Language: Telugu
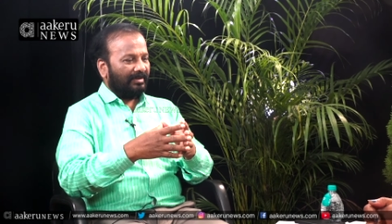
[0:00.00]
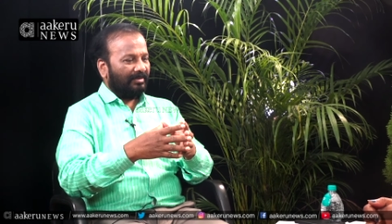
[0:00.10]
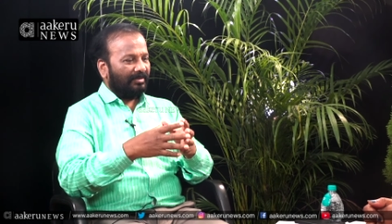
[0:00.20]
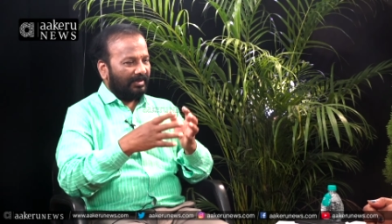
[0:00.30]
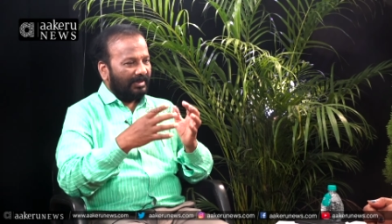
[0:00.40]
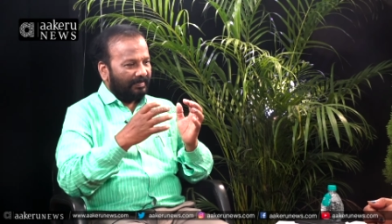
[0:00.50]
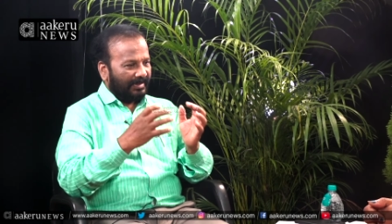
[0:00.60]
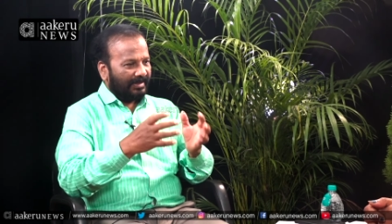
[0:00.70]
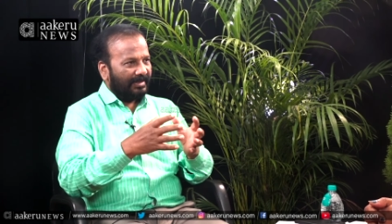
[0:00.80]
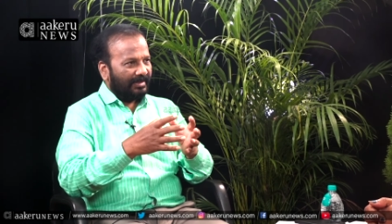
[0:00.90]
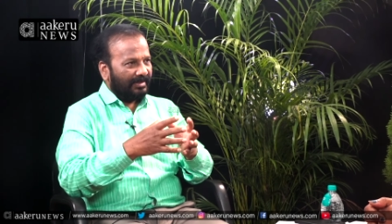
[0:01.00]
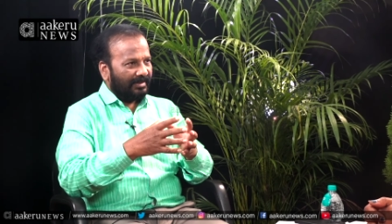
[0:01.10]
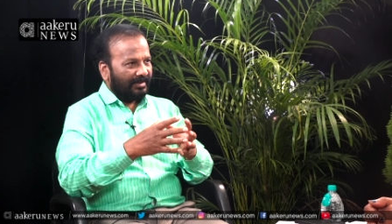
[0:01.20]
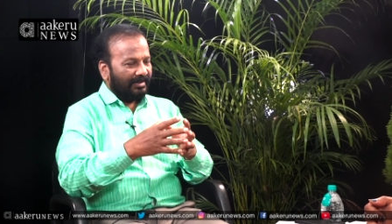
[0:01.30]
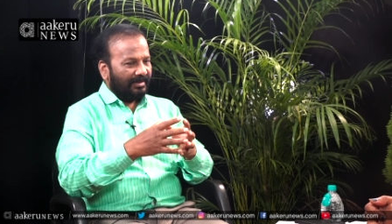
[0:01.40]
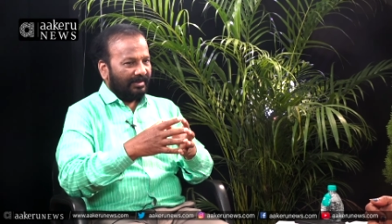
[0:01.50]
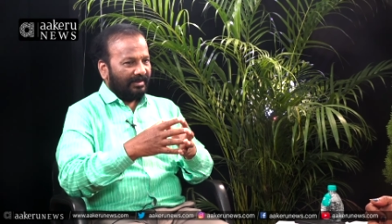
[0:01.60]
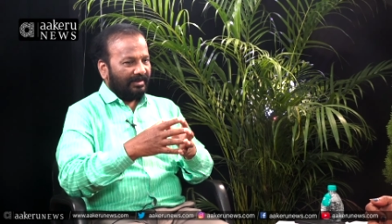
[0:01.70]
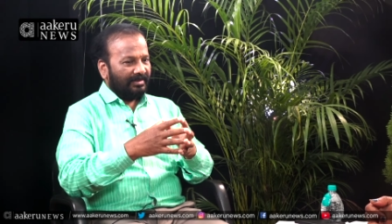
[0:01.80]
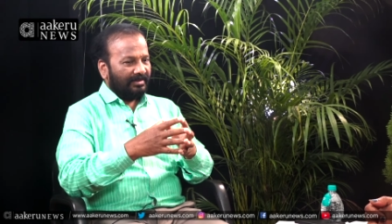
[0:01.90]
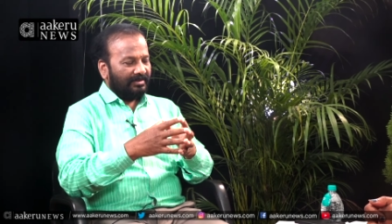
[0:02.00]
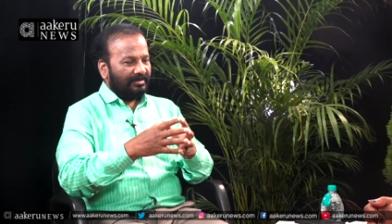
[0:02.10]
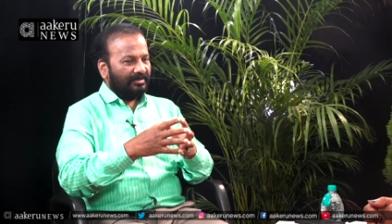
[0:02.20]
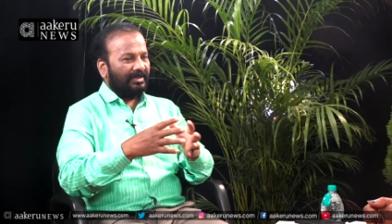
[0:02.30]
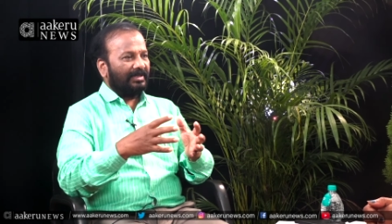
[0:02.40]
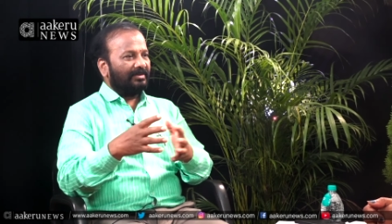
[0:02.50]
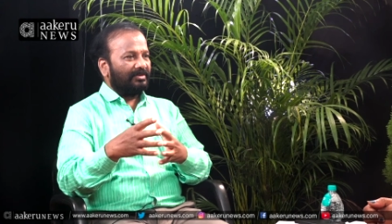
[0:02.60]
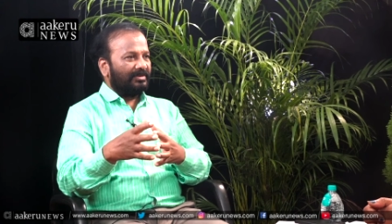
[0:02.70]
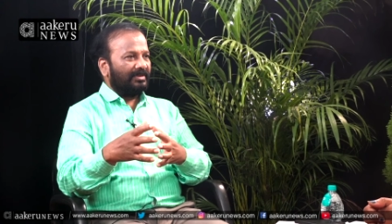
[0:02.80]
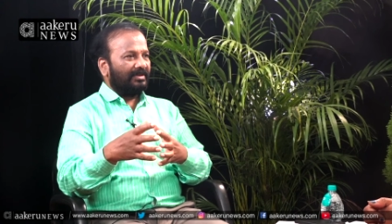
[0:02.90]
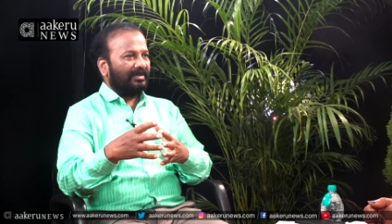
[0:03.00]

ఒకవేళ పెరగడానికి సొసైటీ నుంచి